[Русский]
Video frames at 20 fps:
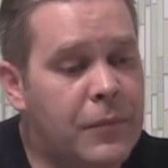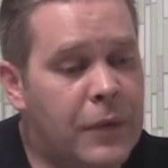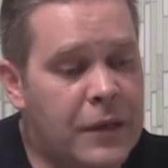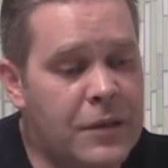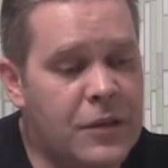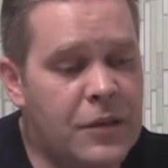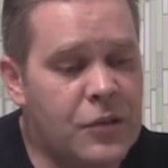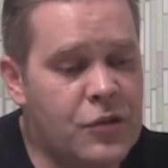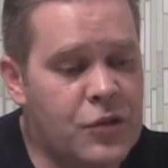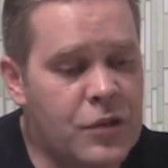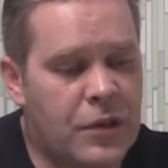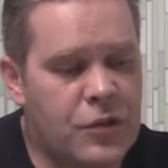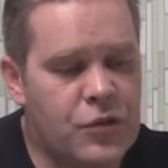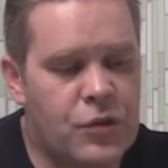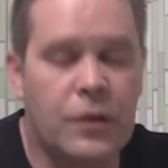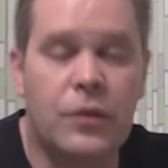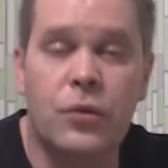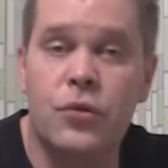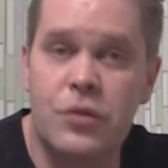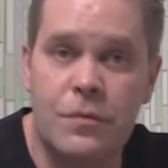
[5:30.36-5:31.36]
Они решили,
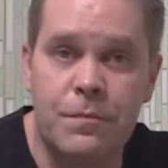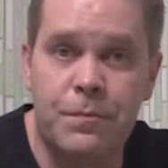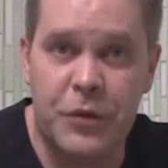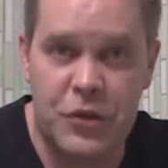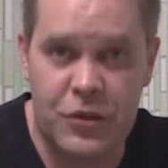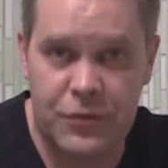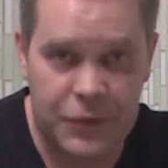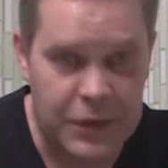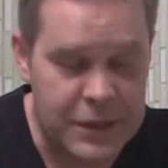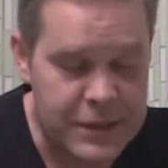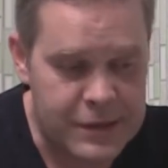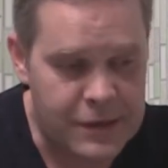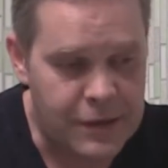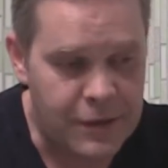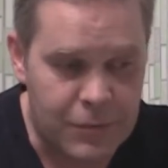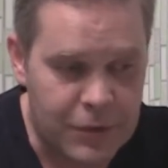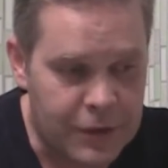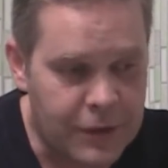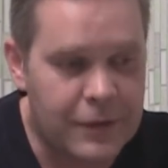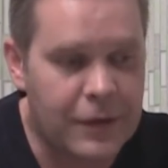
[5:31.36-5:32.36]
что это очень по-шведски
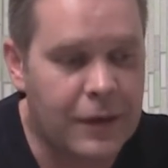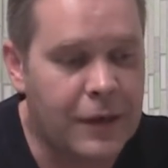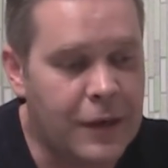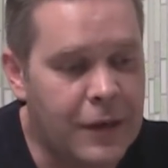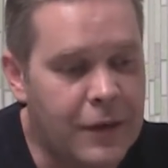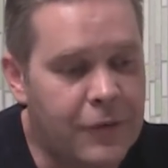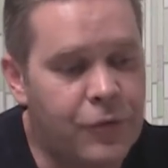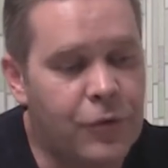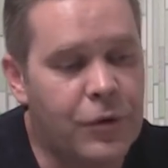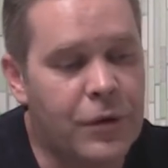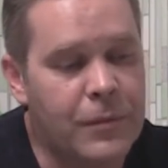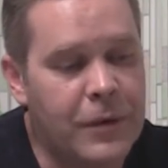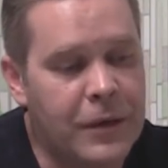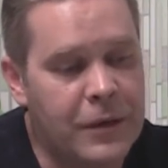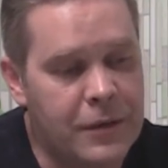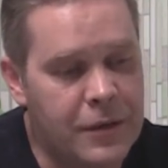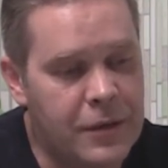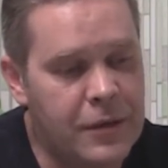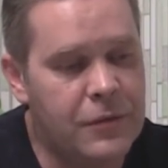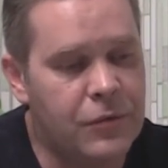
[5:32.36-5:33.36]
именно такая форма,
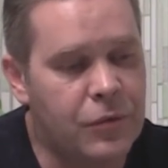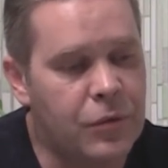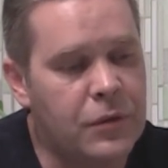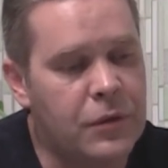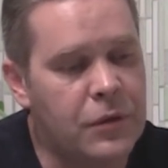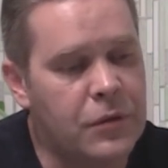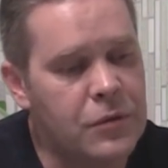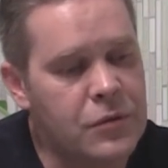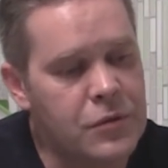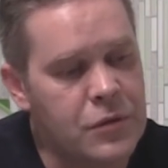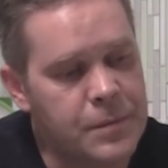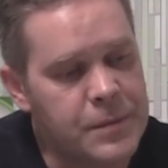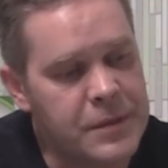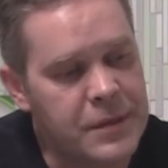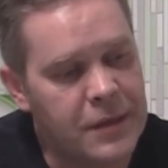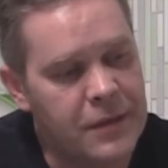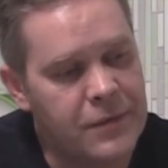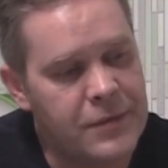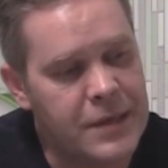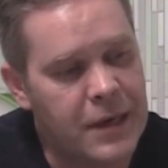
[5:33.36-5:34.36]
и вот ее,
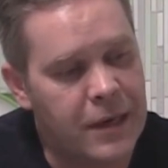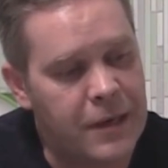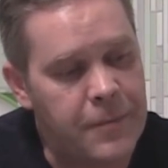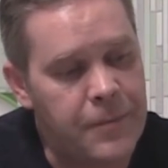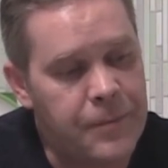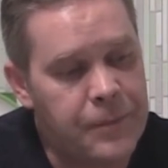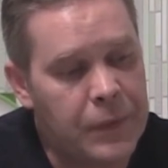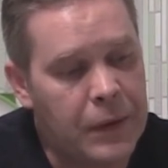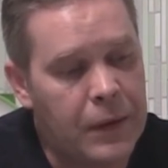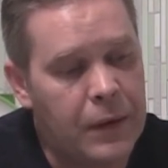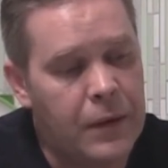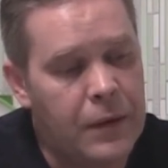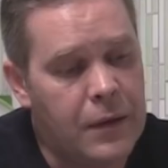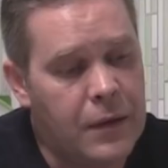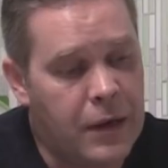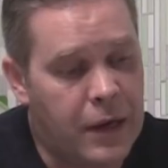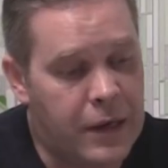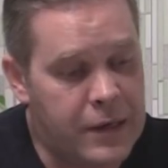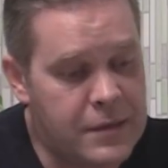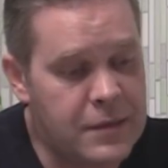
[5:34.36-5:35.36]
собственно, и взяли.
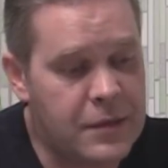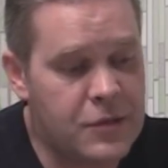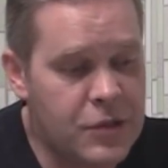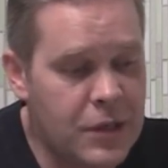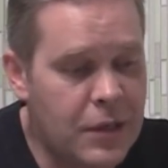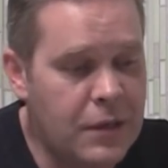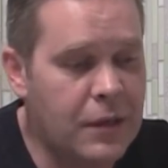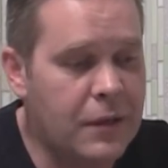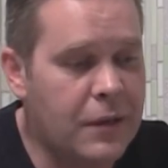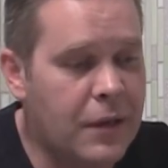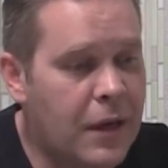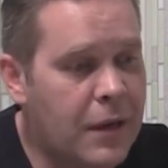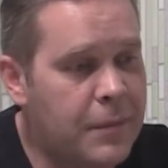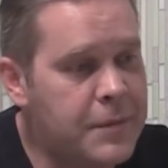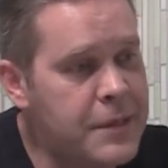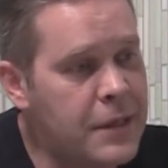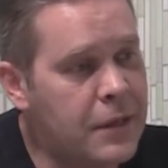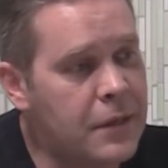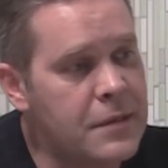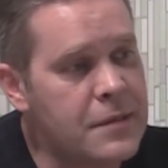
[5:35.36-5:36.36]
А изначально, да,
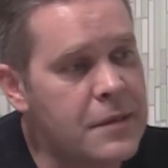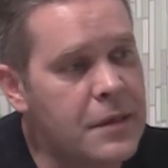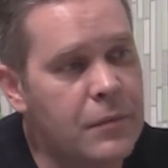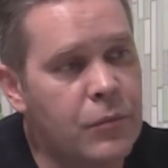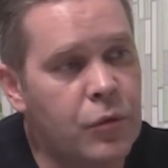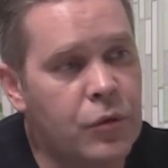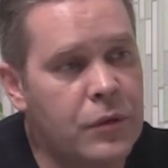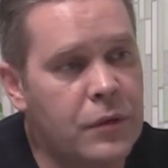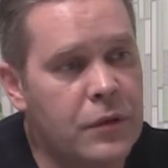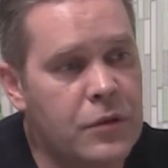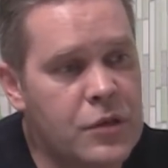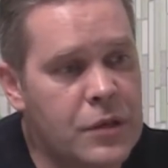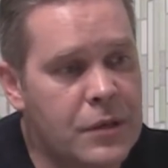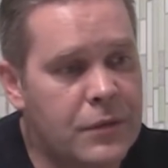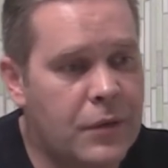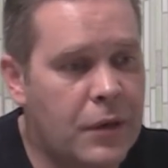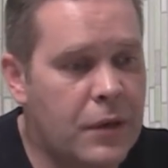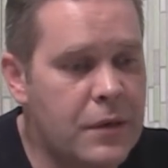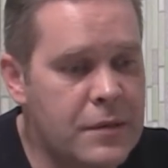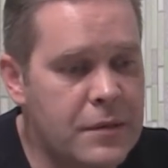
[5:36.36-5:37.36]
аптекарская
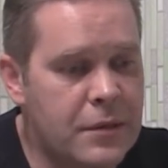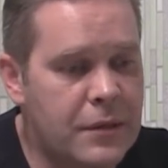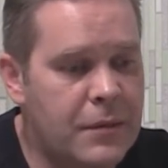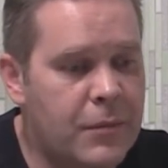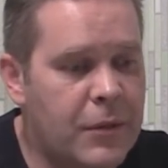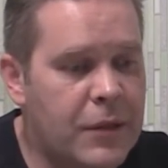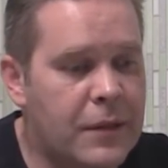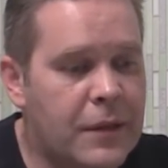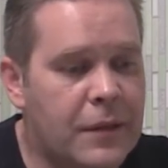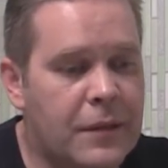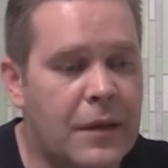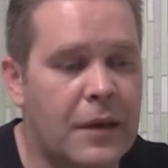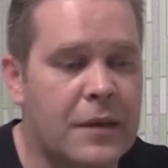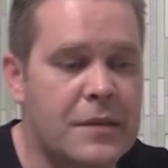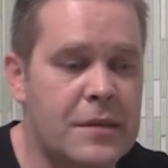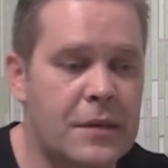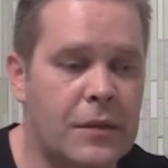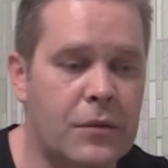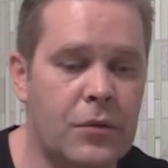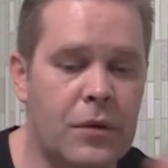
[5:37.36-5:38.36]
бутылочка выглядела именно
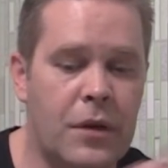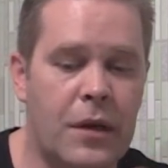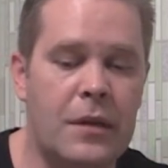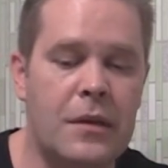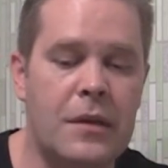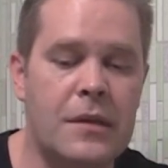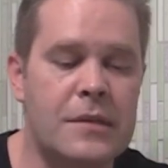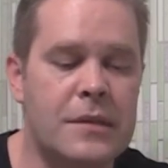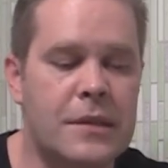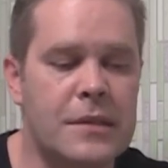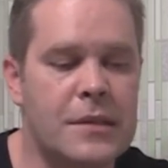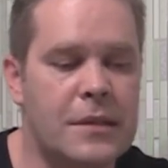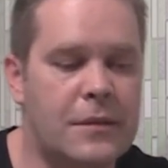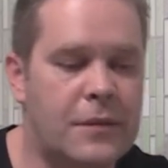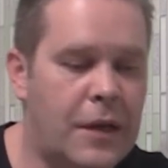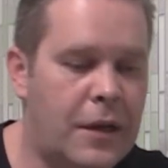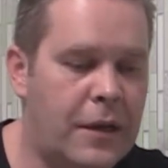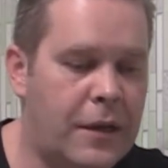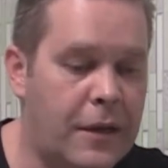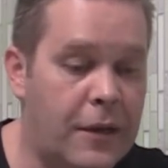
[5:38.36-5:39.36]
так, с которой они и
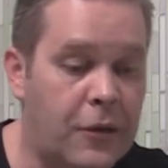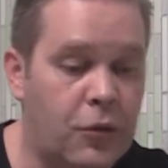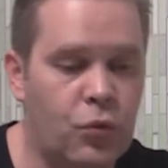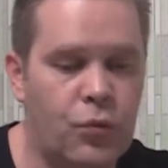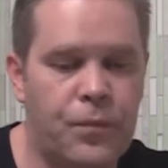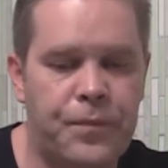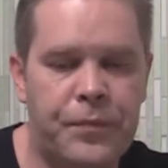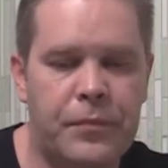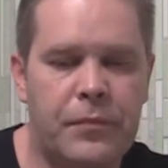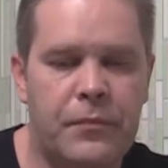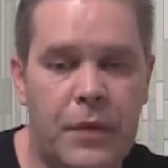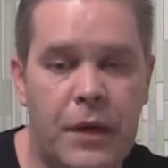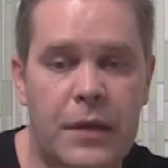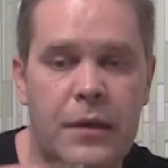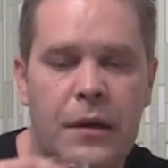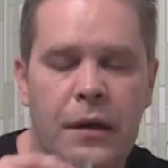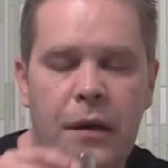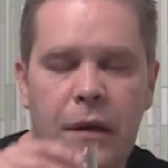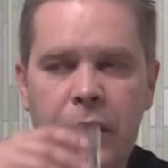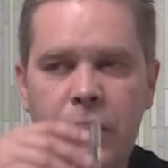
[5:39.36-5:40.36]
срисовали эту.
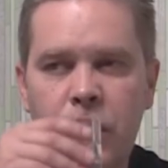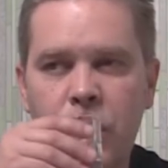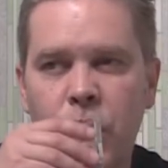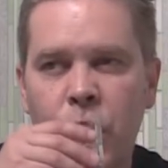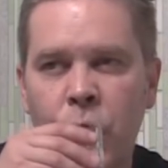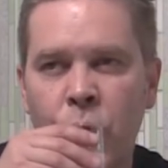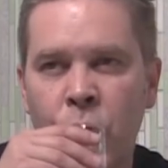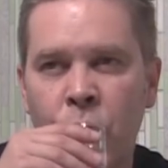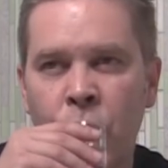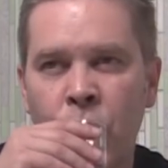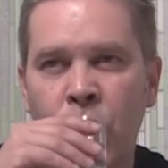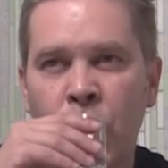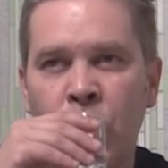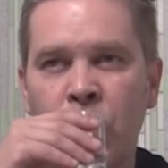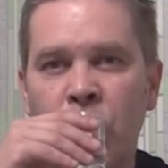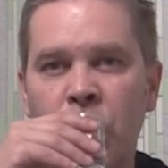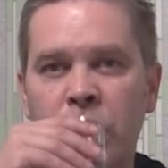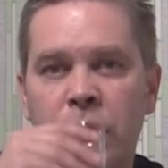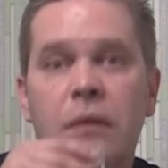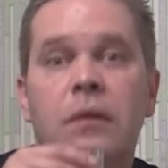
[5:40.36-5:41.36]
Поехали.
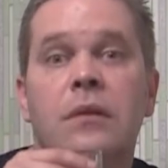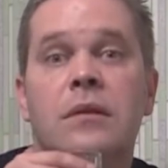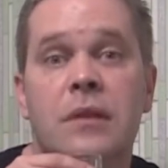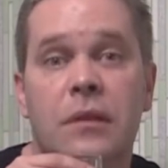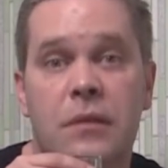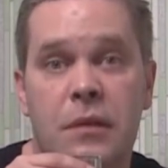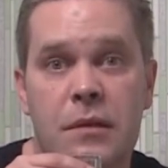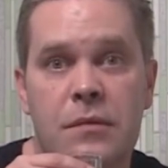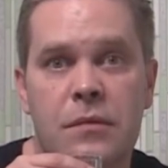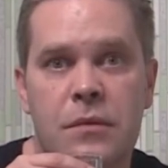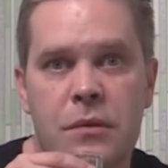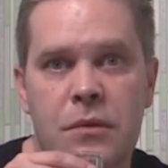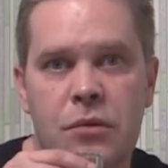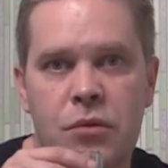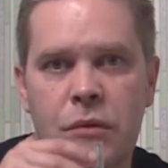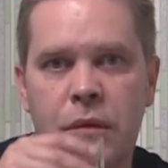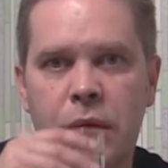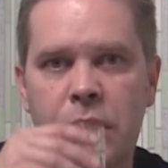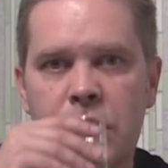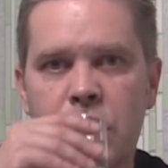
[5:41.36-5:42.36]
За трезвость, не
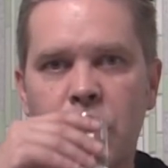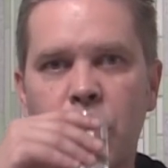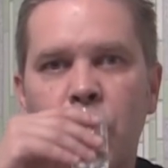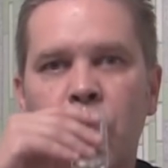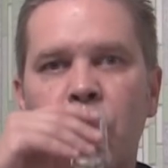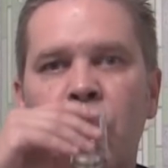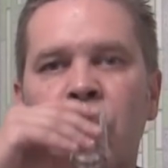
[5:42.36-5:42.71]
чокаясь.